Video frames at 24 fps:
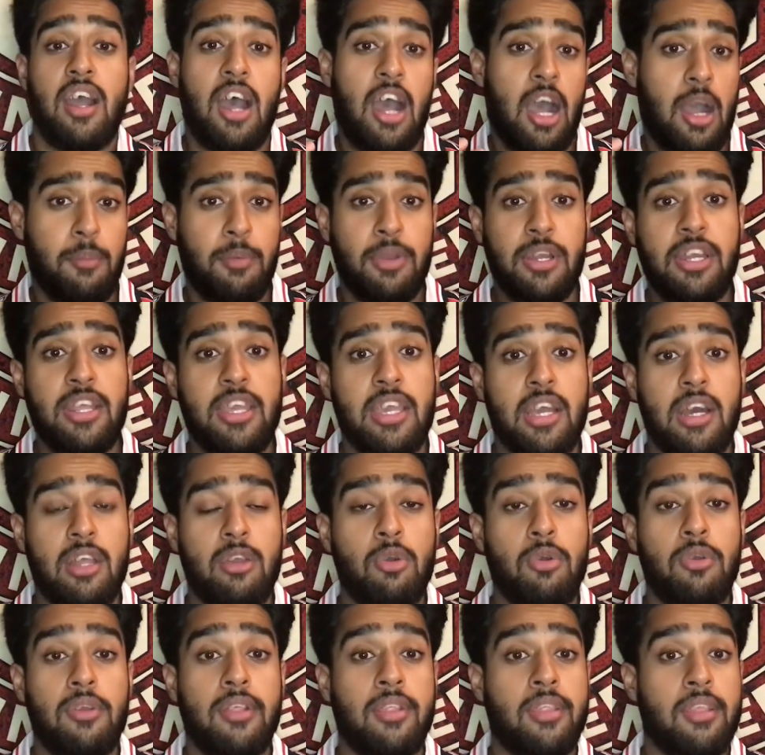आमिर
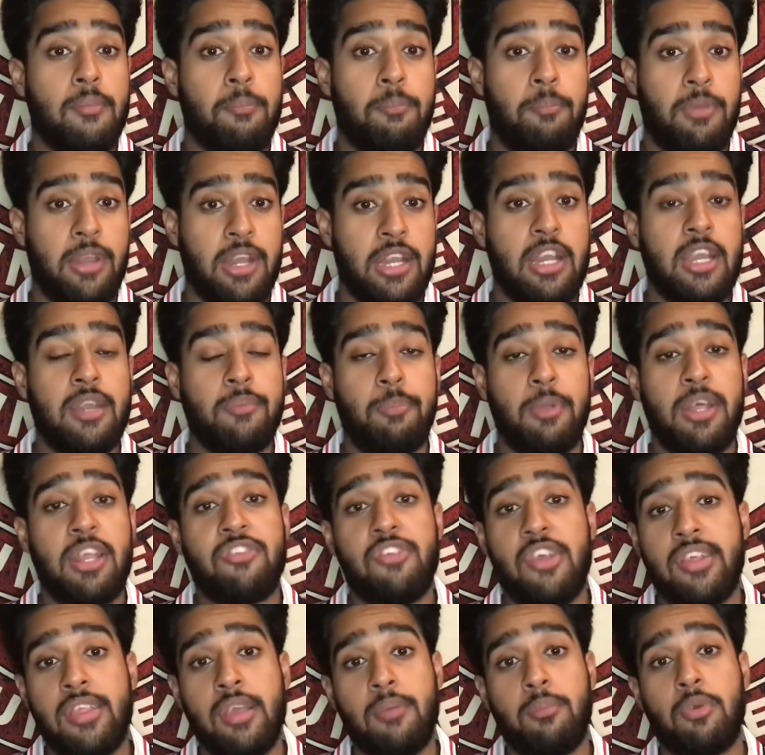डियालो इज़ अ ब्रिलियंट प्लेयर
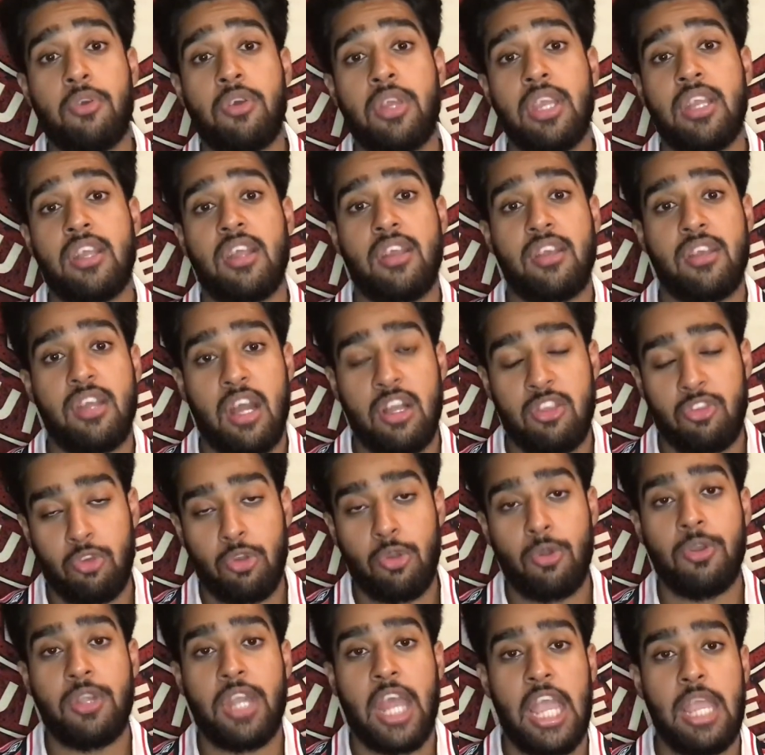जैसे हम लोगों ने गन्नाचो
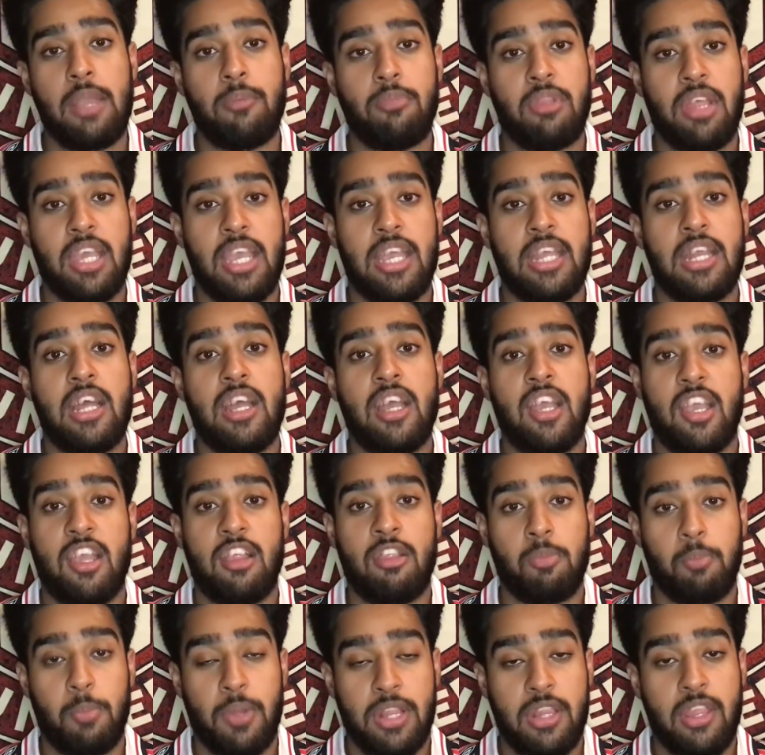को टाइम दिया है ना
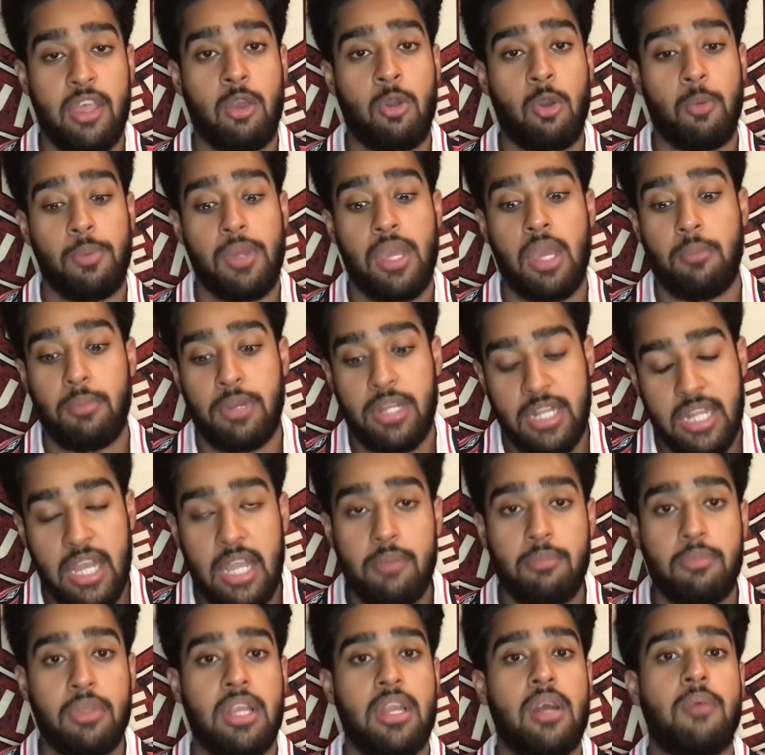इस बंदे को भी हमें
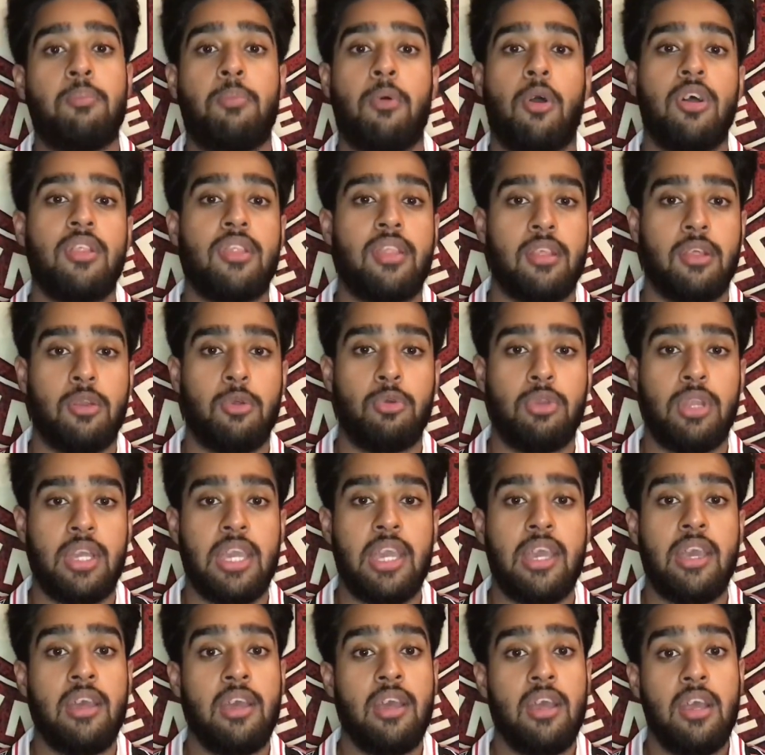टाइम देना बहुत ज़रूरी
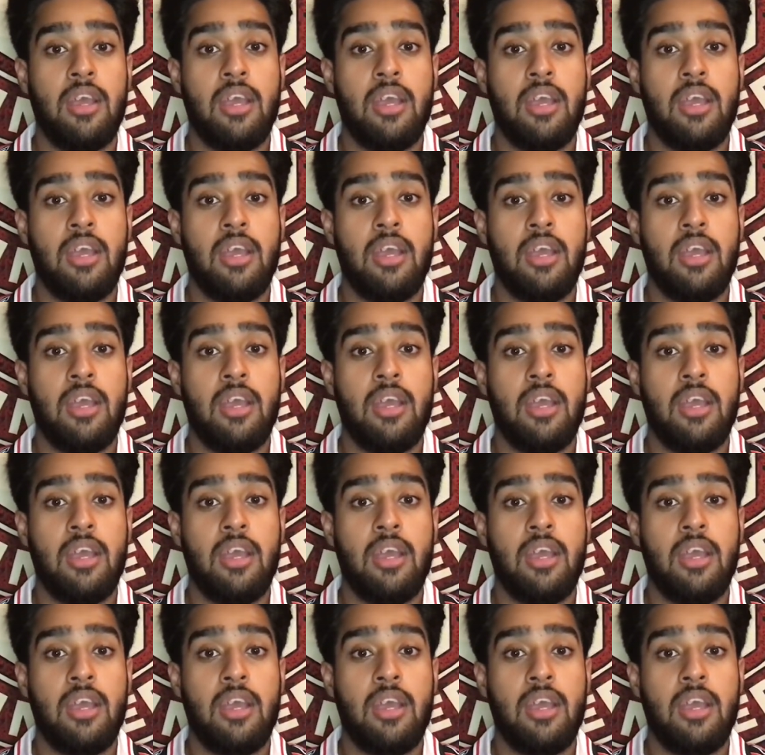है